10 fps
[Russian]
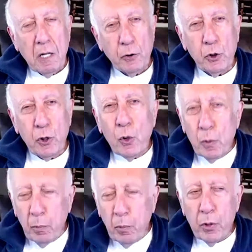То есть
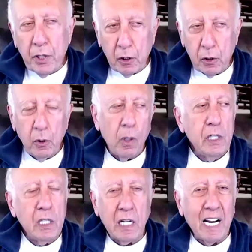любой, кто
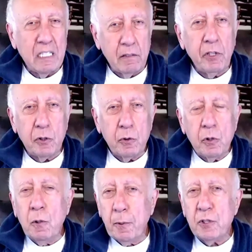играет в эту
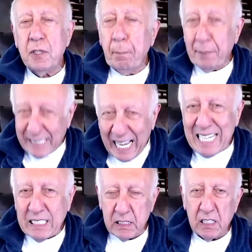игру, просто
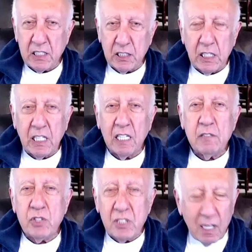пытается даже играть,
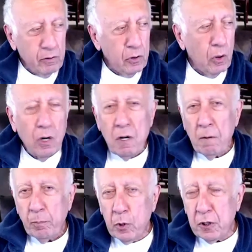все равно
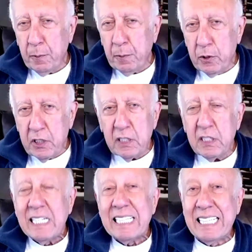может получить
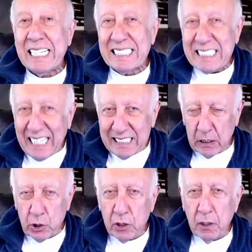
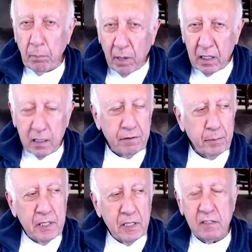достаточно баллов. Мы
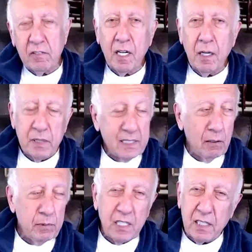называем, на самом
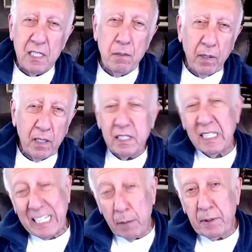деле это не баллы, это
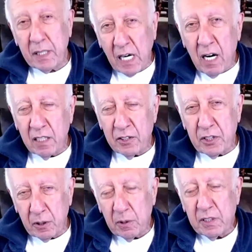криптокарренси,
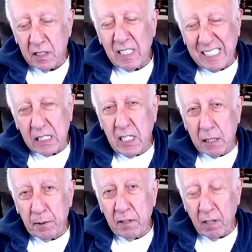то есть это как
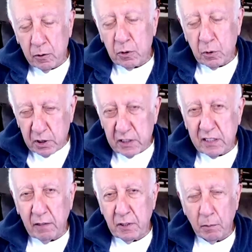криптовалюта, уж если
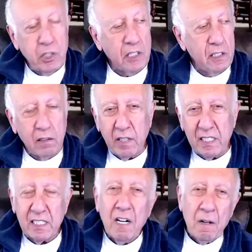совсем честно
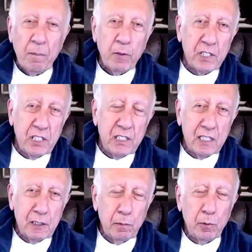говорить. Ваши
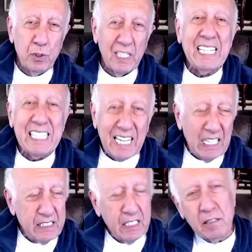дети будут
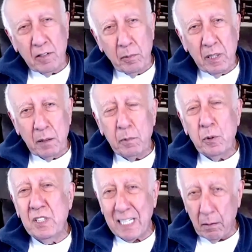играть, одновременно будут
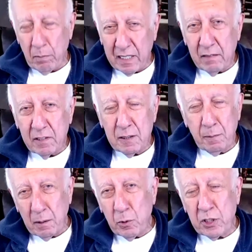зарабатывать,
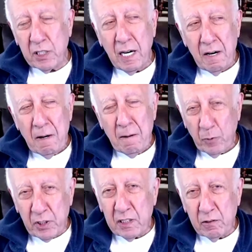потому что
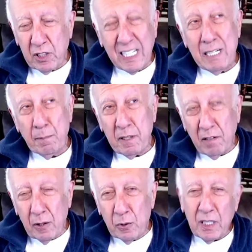вот эта вот
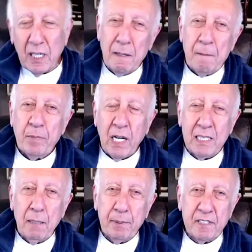криптовалюта, она
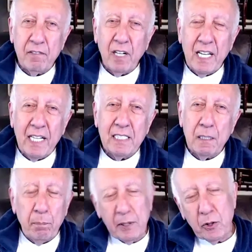позволяет им
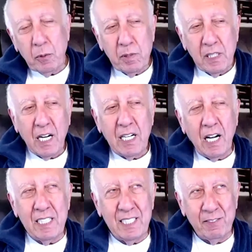потом, как
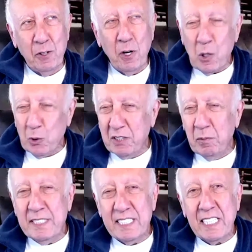в новорусском
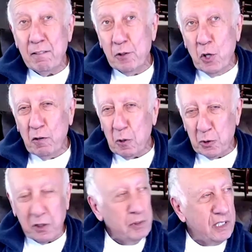языке, в
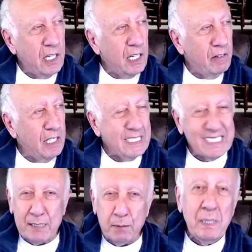новорусском языке говорят,
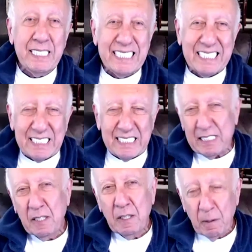сминтить,
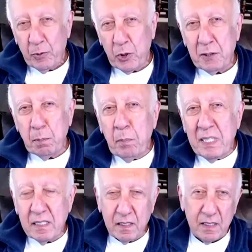то есть
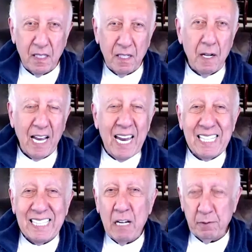минт,
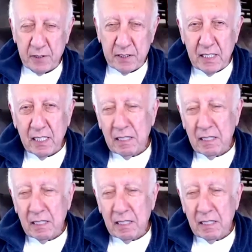NFT.